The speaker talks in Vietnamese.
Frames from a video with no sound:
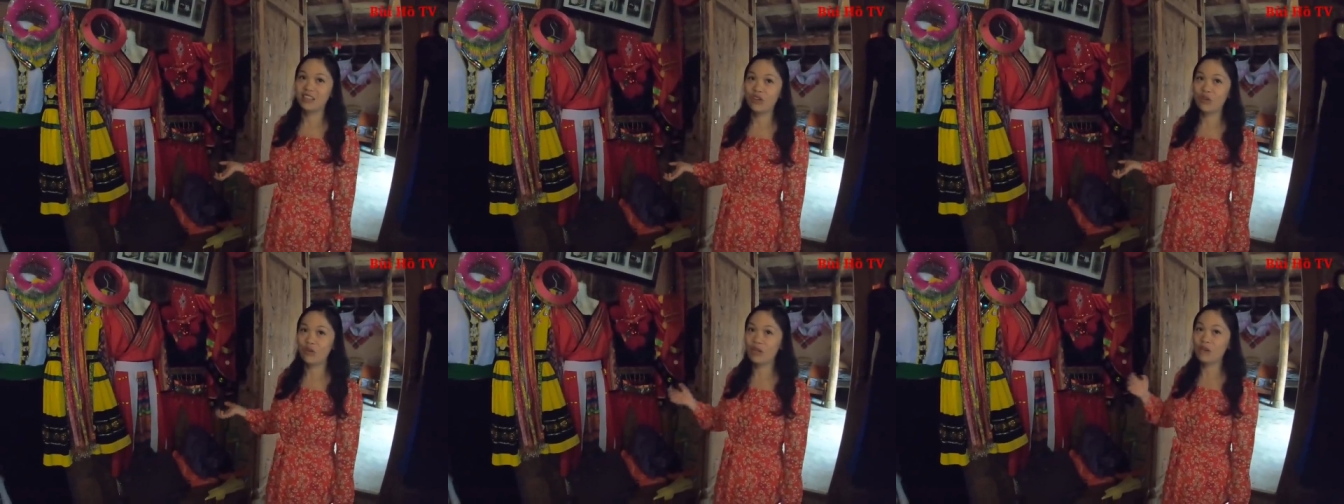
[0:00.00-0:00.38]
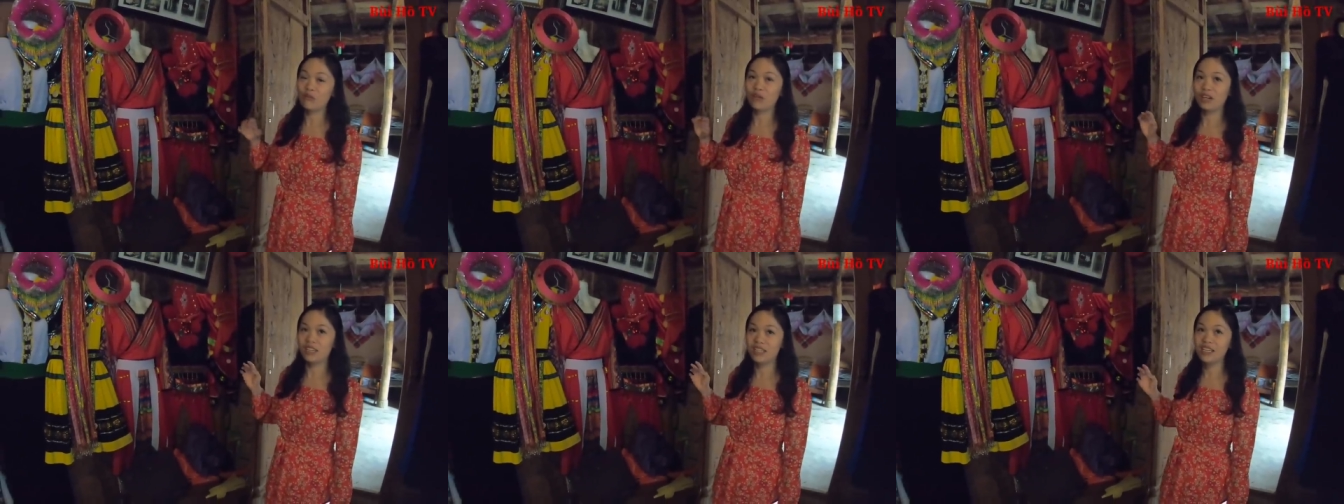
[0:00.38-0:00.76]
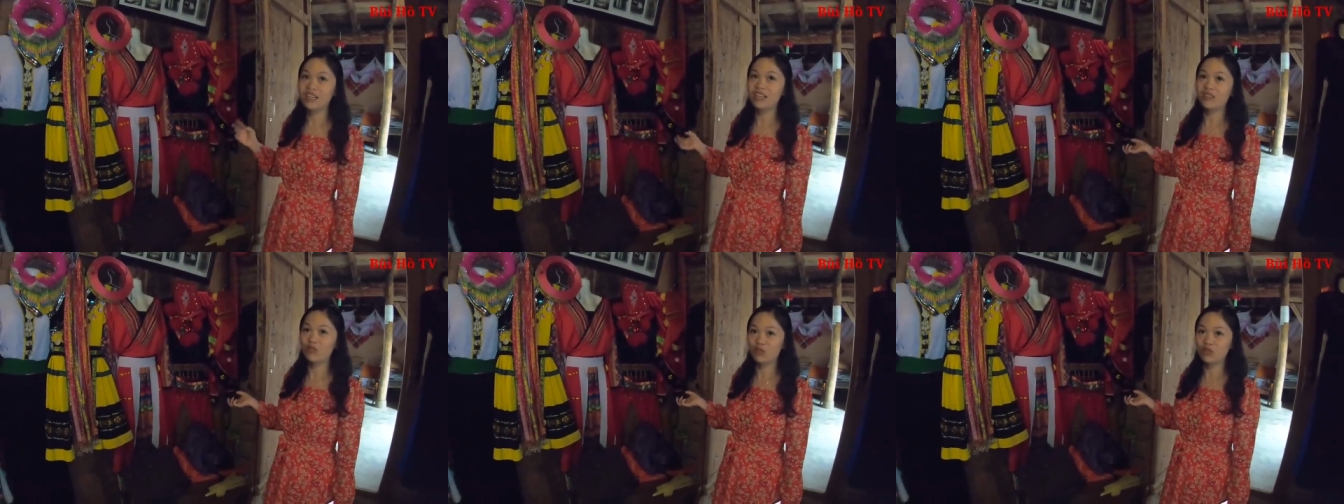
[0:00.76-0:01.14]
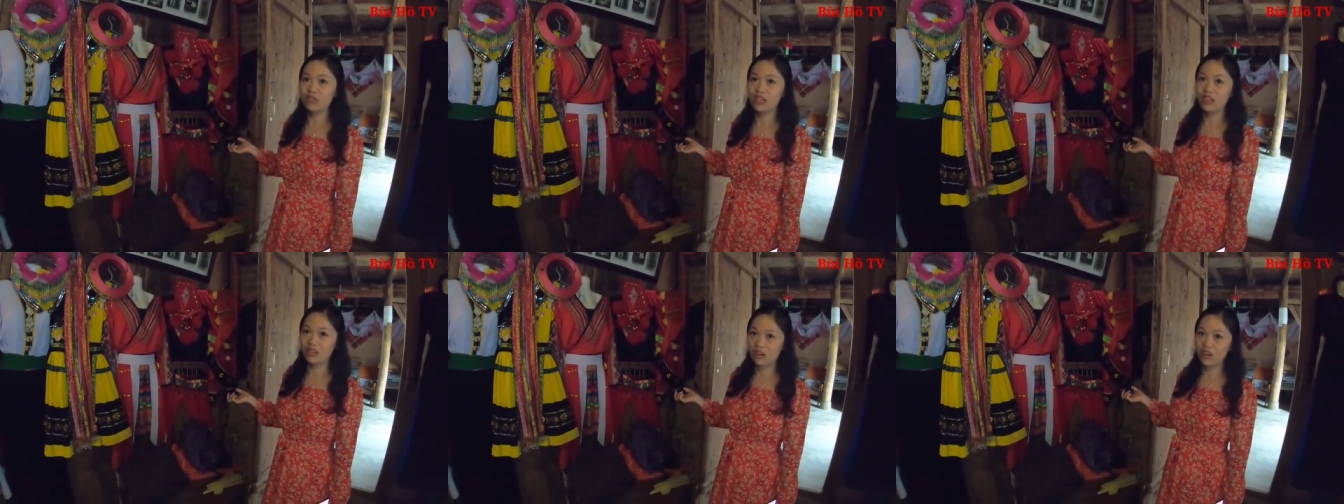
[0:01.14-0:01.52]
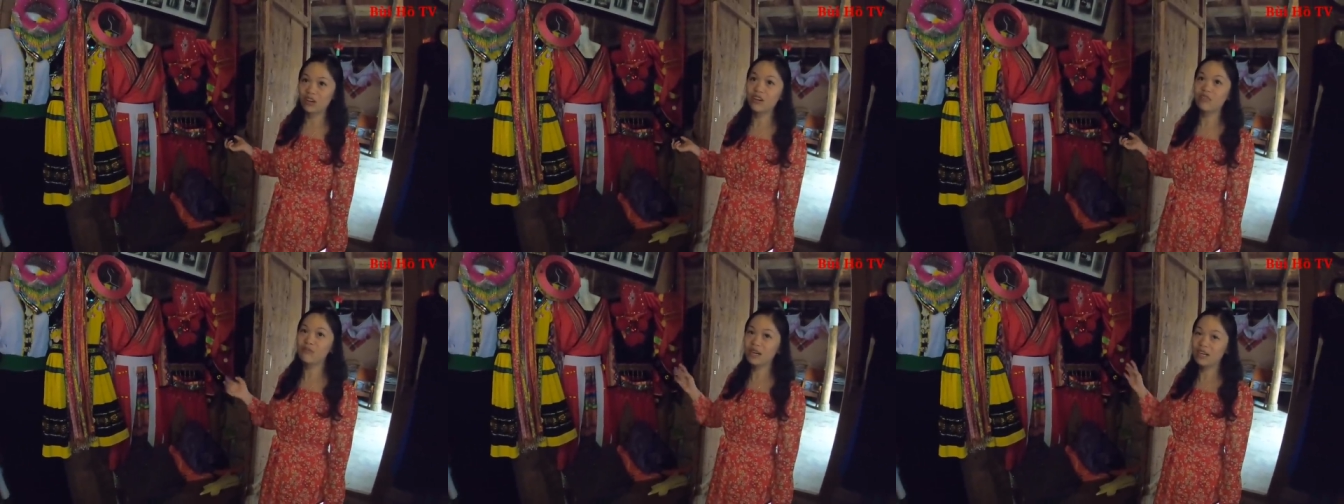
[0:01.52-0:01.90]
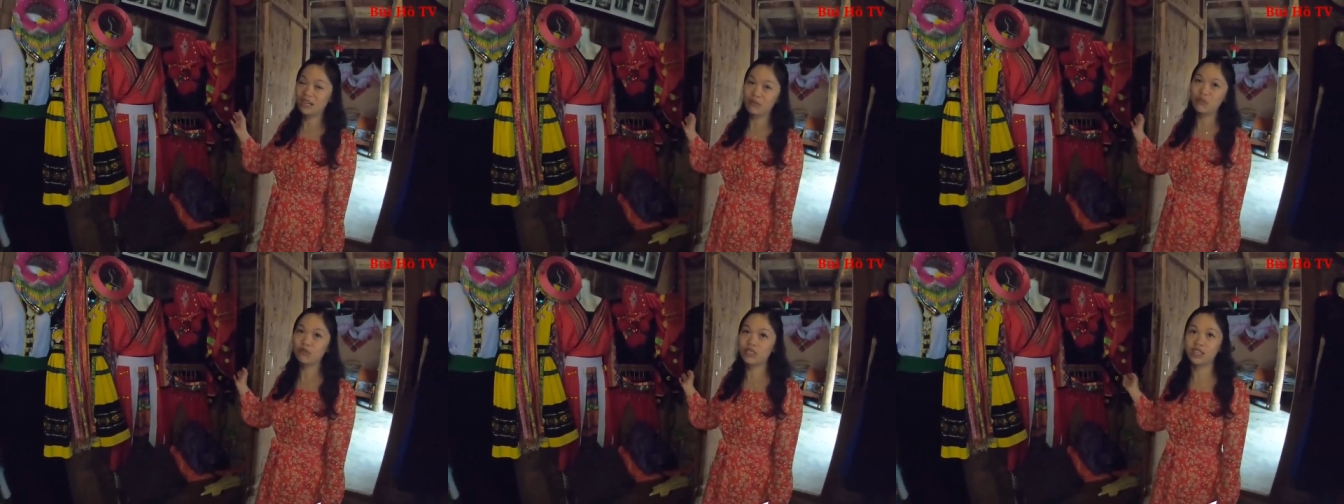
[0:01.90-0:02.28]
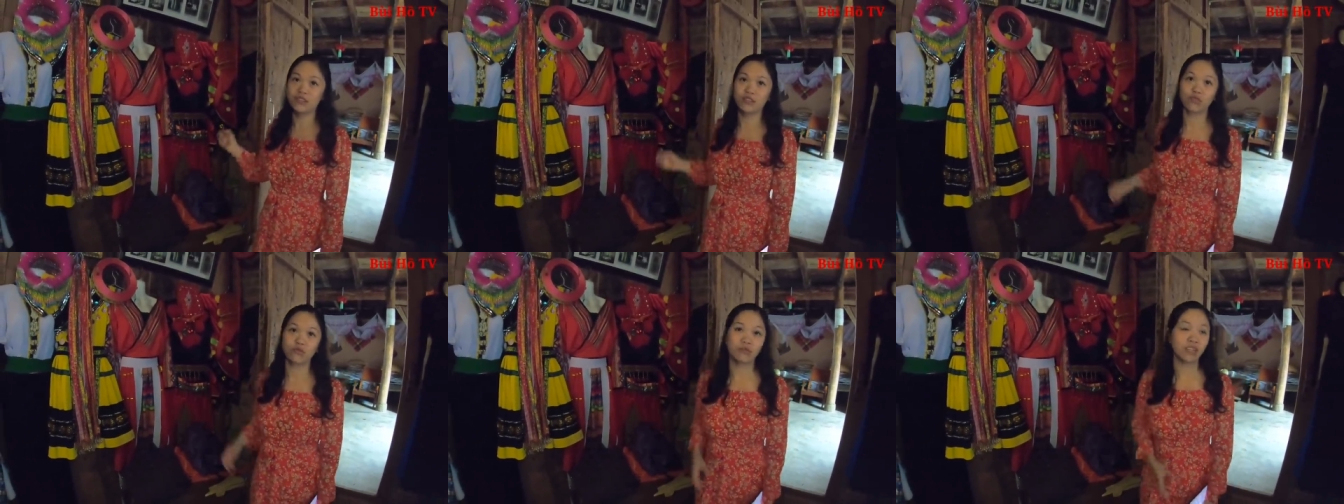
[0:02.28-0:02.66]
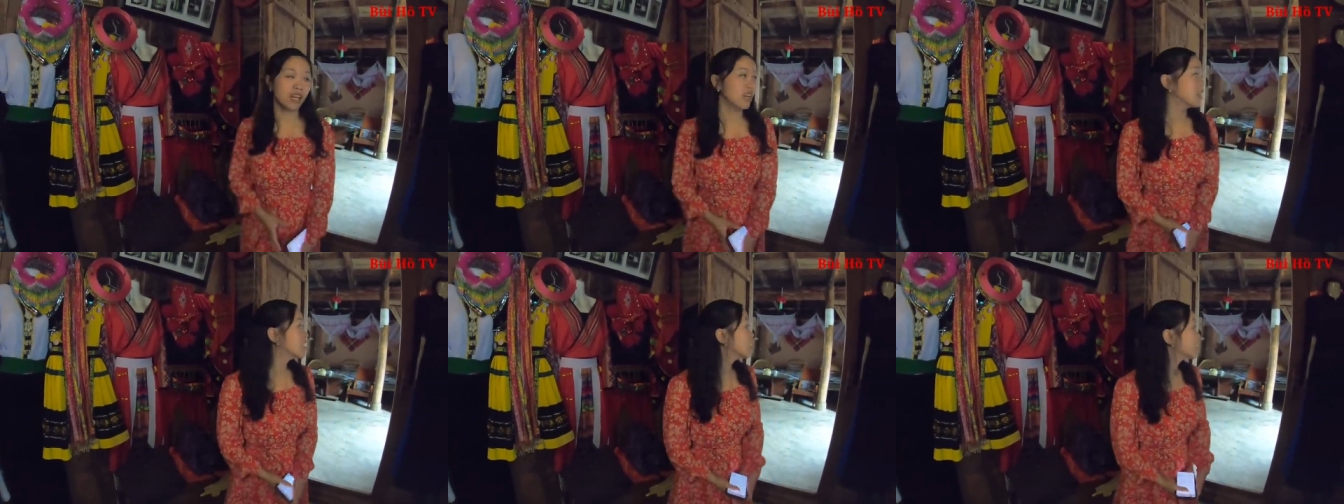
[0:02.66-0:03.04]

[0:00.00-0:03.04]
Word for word: hoặc là một cái nhẫn cụ nào đó mặc cái bộ trang phục này